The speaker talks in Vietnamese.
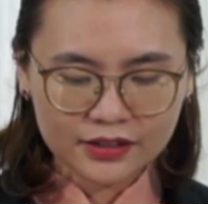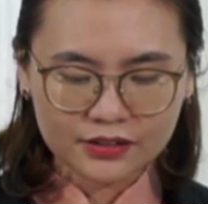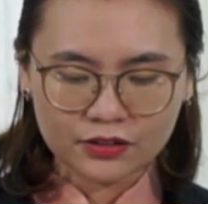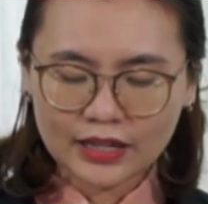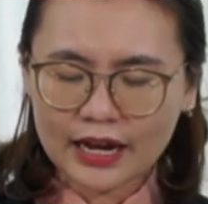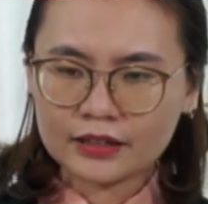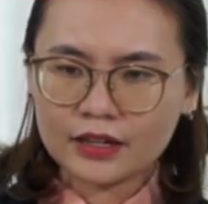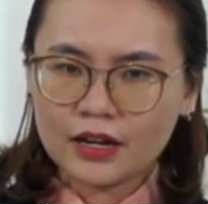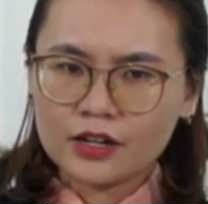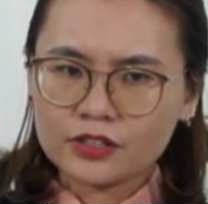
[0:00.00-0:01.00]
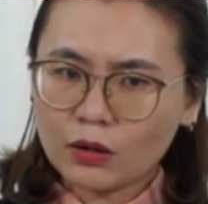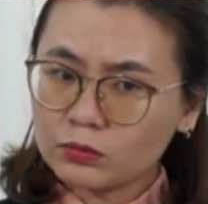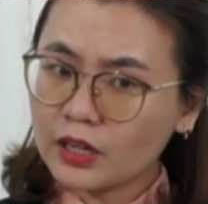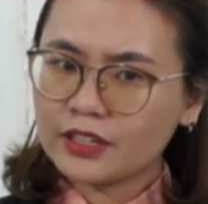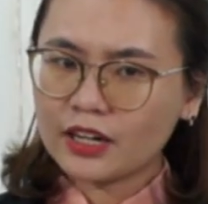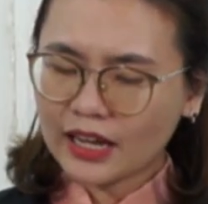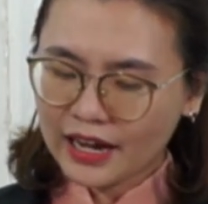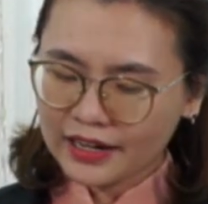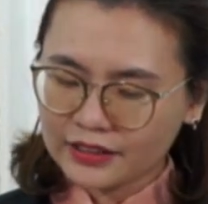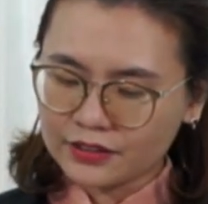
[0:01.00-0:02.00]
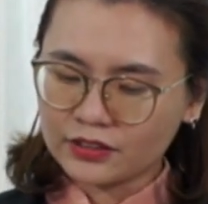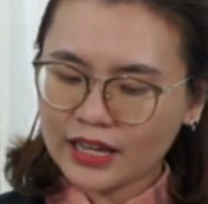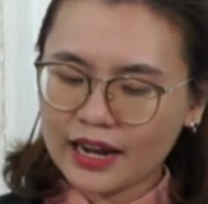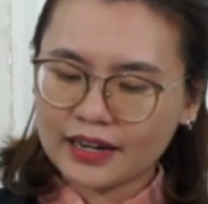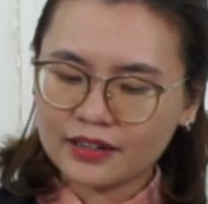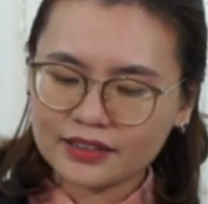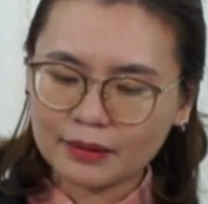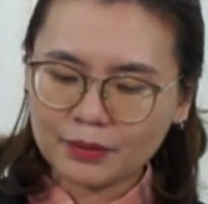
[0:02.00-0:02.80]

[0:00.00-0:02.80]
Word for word: cửa thành trong thời Do Thái thì cửa thành là nơi tập